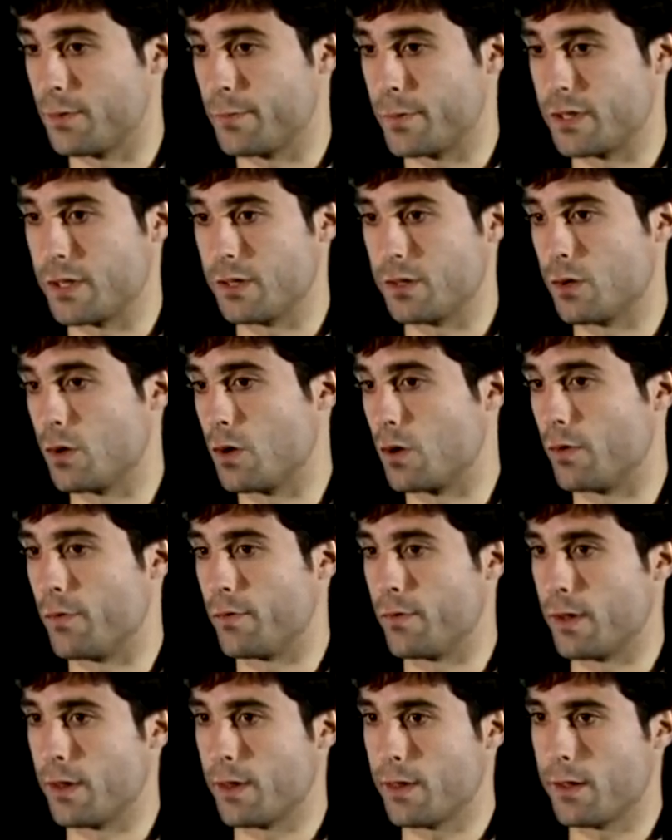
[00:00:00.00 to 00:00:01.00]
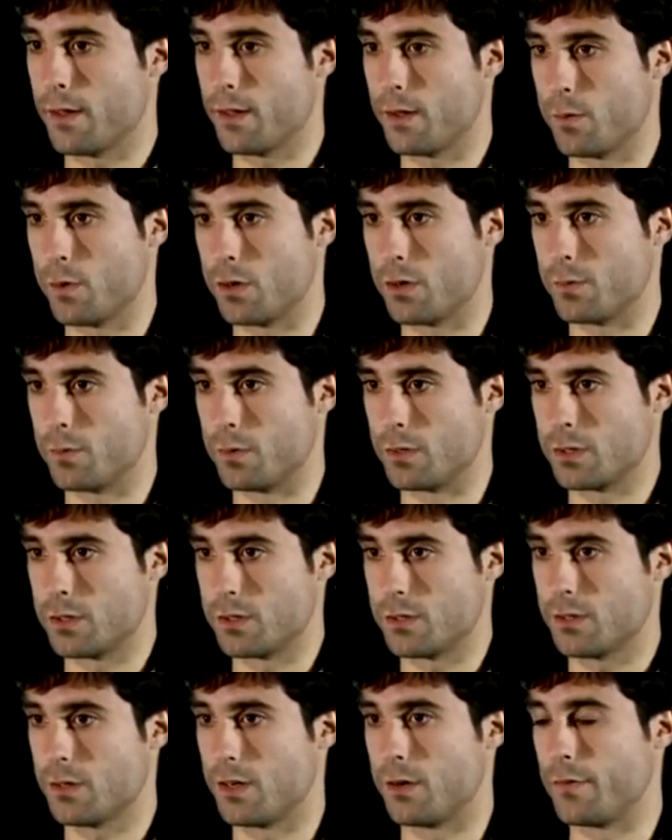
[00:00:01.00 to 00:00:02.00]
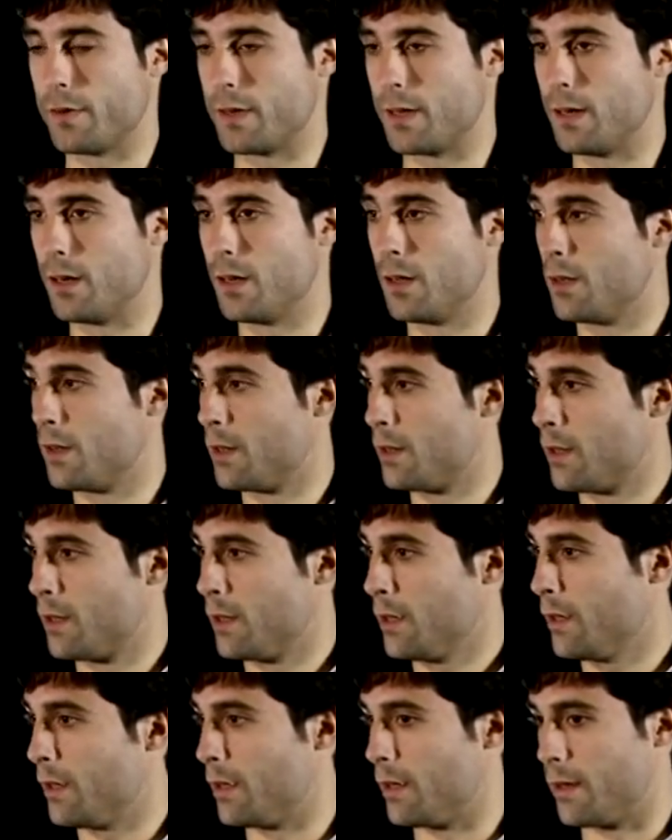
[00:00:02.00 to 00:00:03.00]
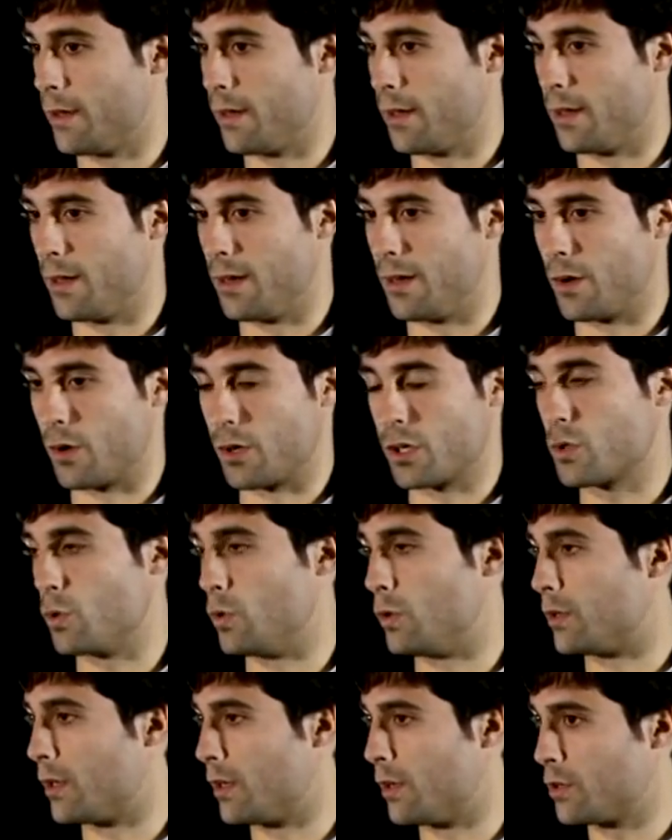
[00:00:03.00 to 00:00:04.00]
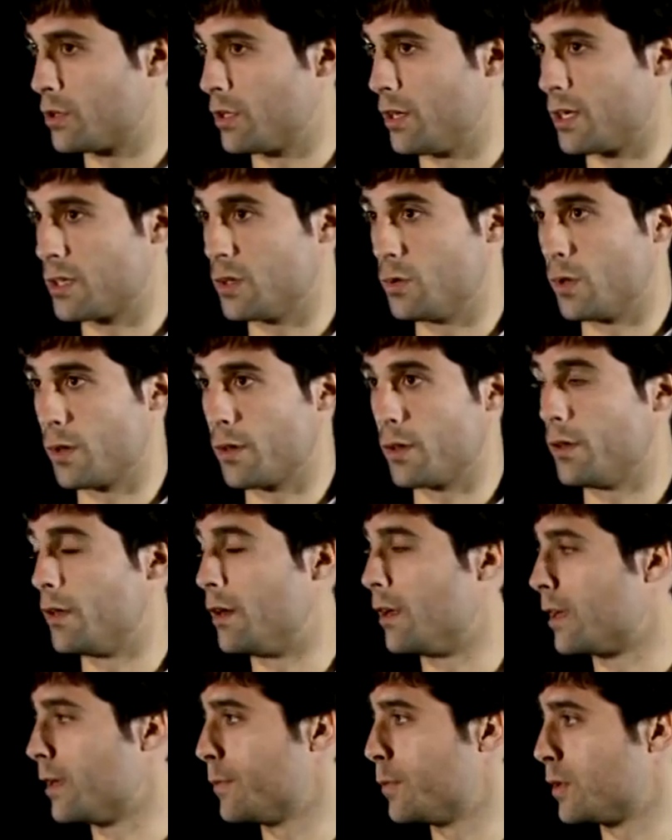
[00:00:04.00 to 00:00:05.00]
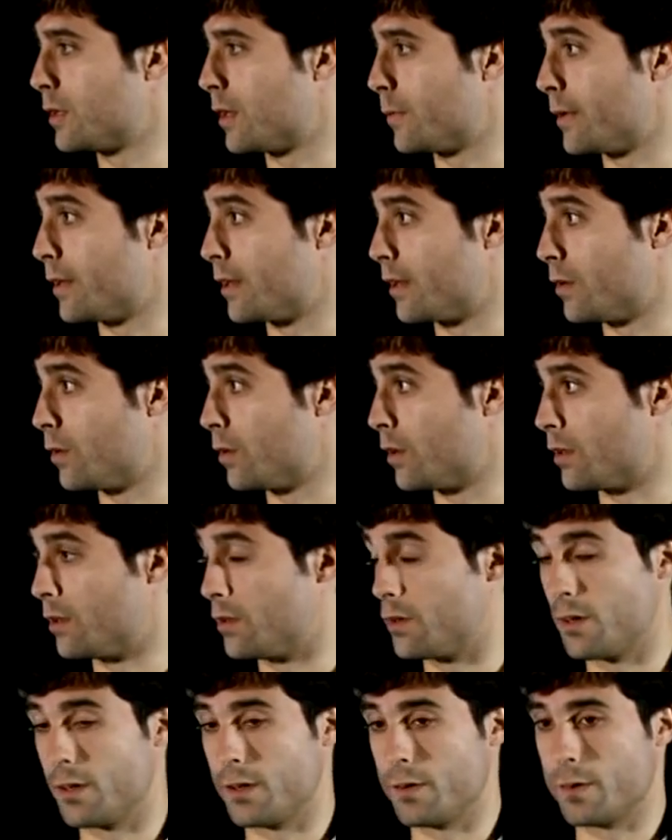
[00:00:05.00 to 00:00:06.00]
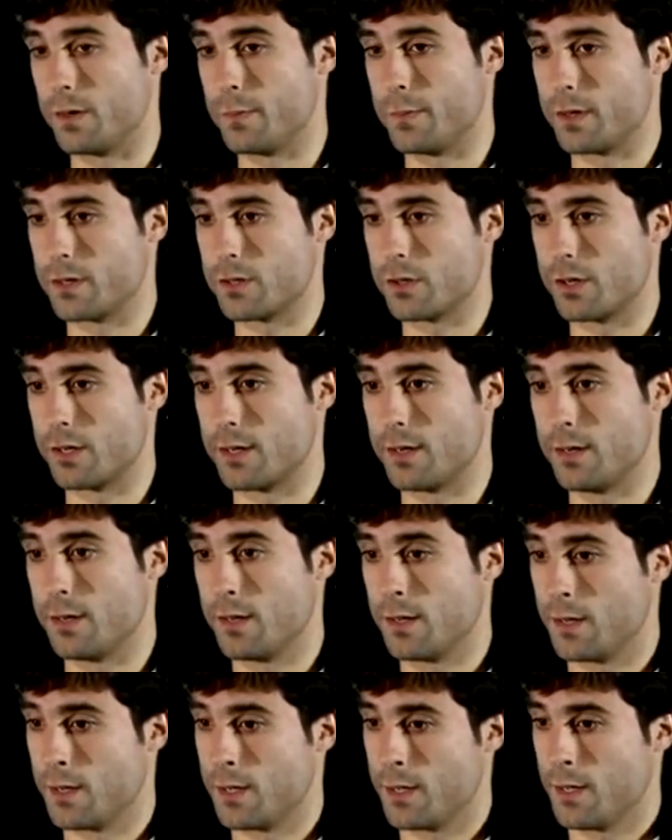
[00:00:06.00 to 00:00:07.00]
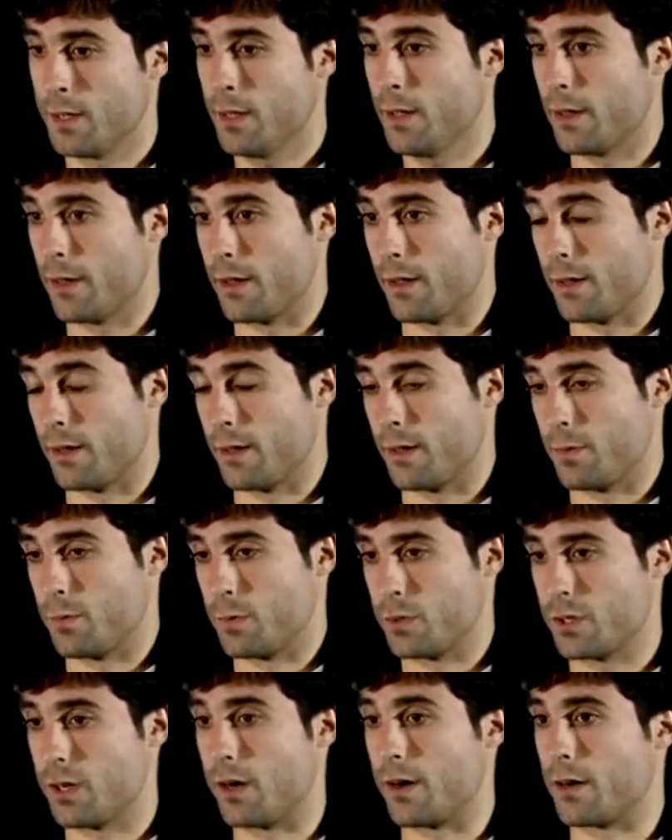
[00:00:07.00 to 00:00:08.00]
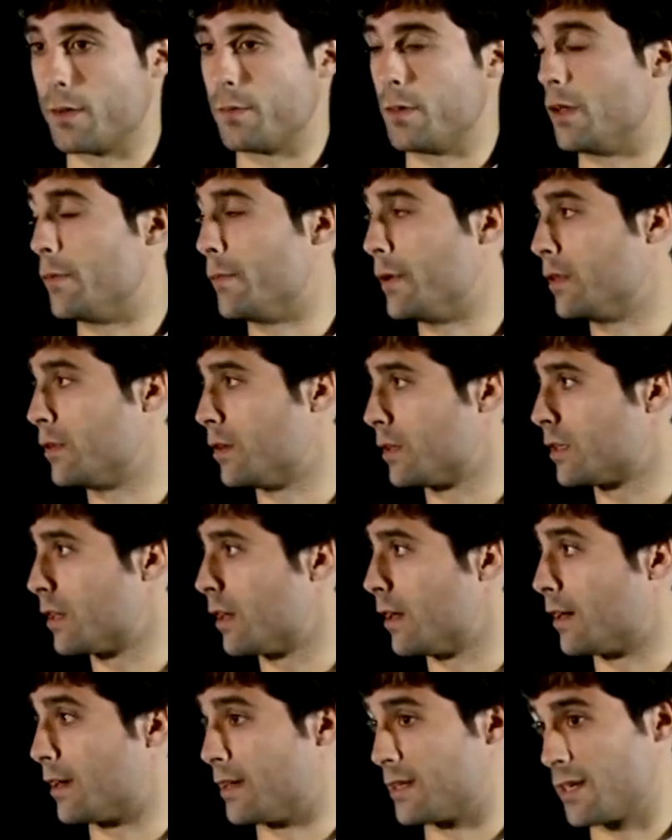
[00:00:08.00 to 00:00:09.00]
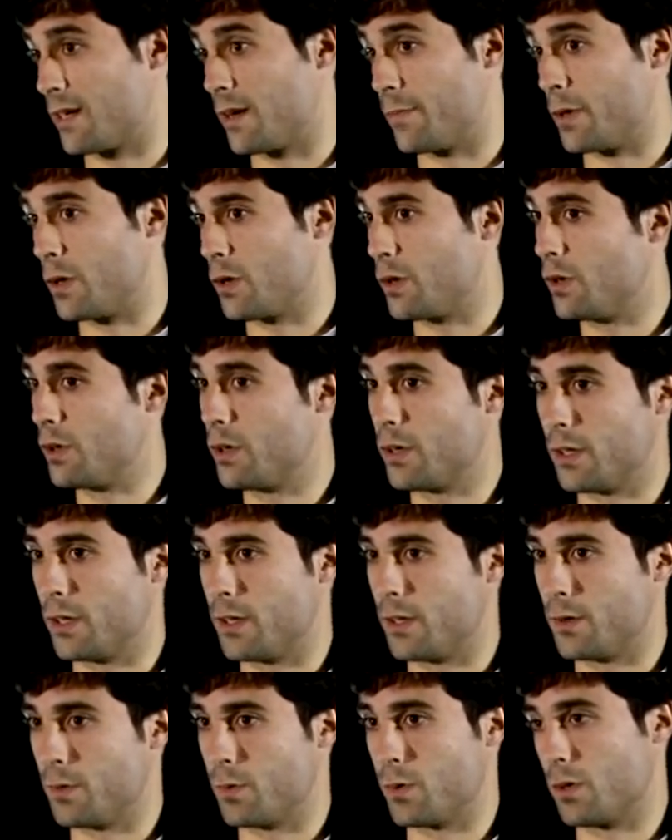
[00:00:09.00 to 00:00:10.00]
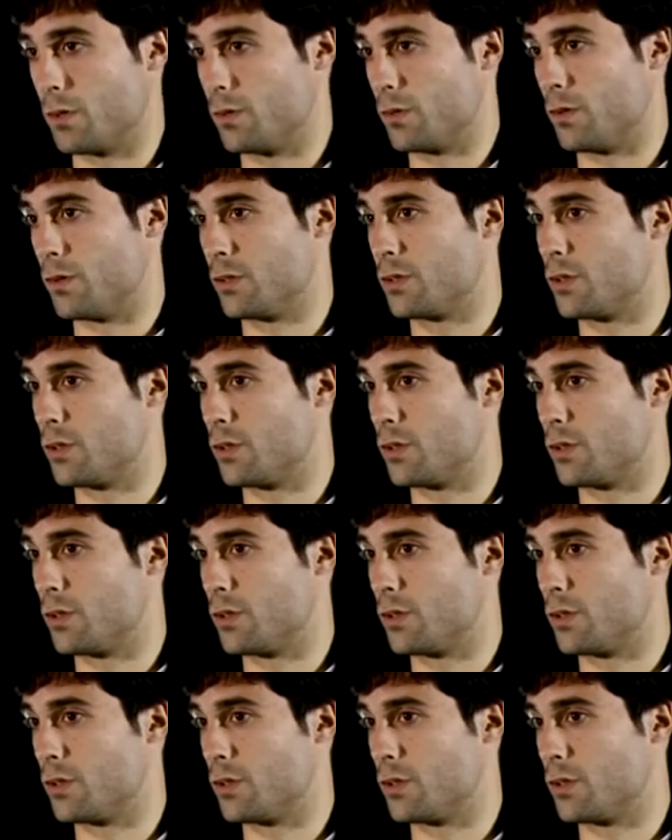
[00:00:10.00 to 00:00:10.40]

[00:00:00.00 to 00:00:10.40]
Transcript: me siento con confianza y bueno, pues al final los resultados y la situación del equipo también ayudan, ¿no? A nivel personal, pues el rendimiento a que sea mejor y bueno, todo